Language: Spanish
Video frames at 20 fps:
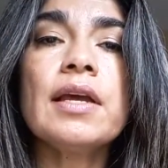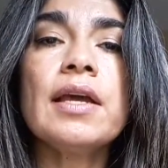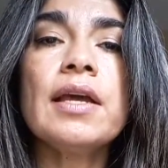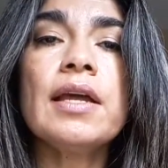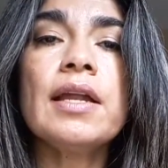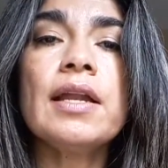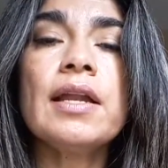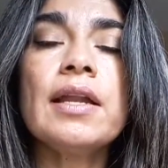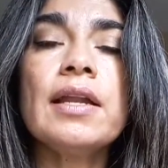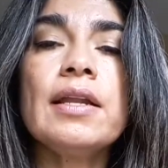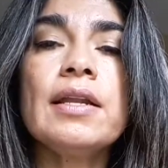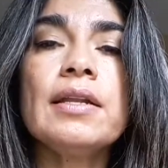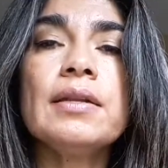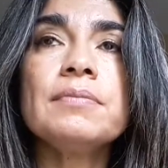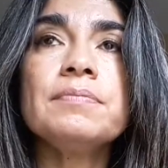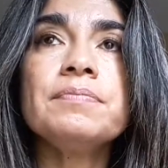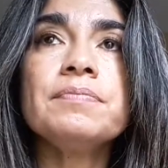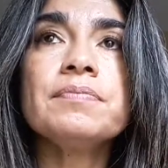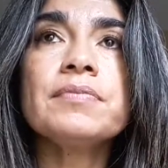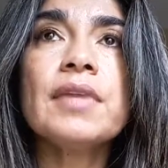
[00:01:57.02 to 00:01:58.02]

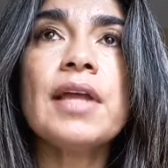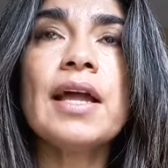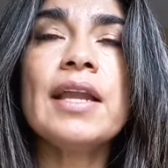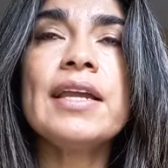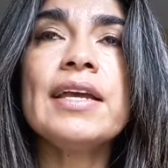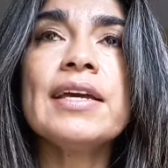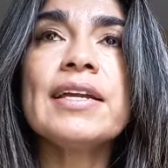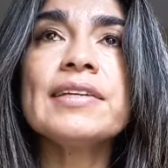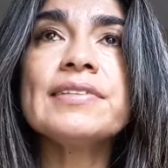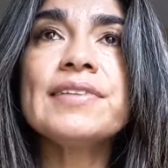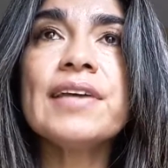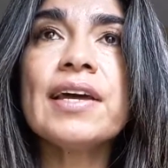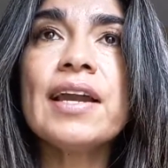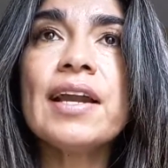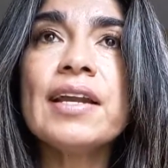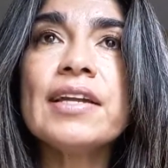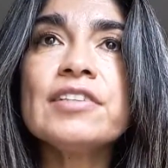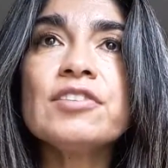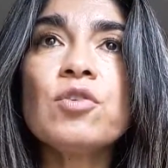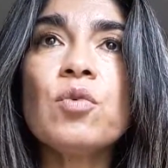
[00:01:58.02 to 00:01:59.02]
el, al ingresar
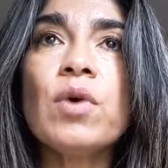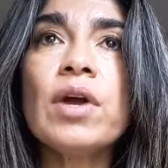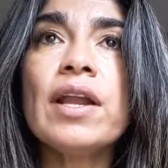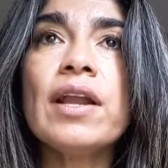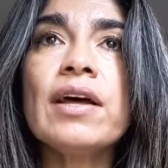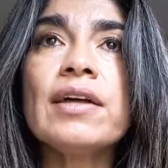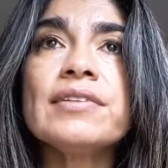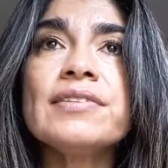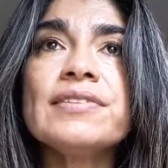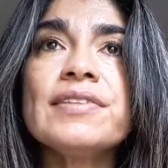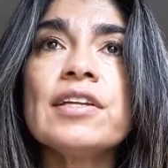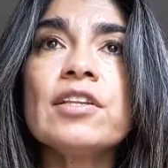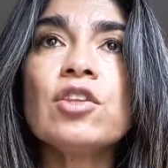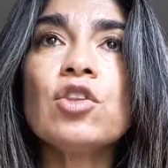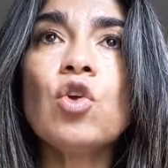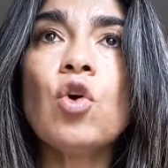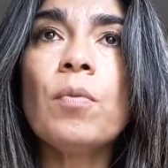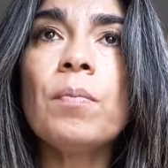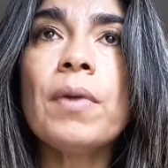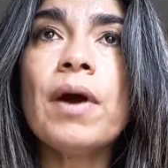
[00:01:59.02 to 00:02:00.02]
a la escuela se
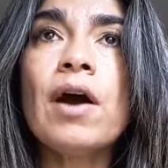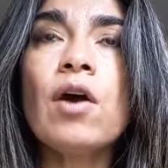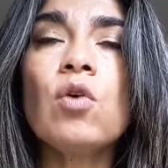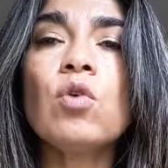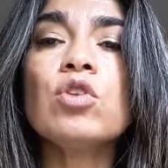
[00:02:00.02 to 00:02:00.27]
topa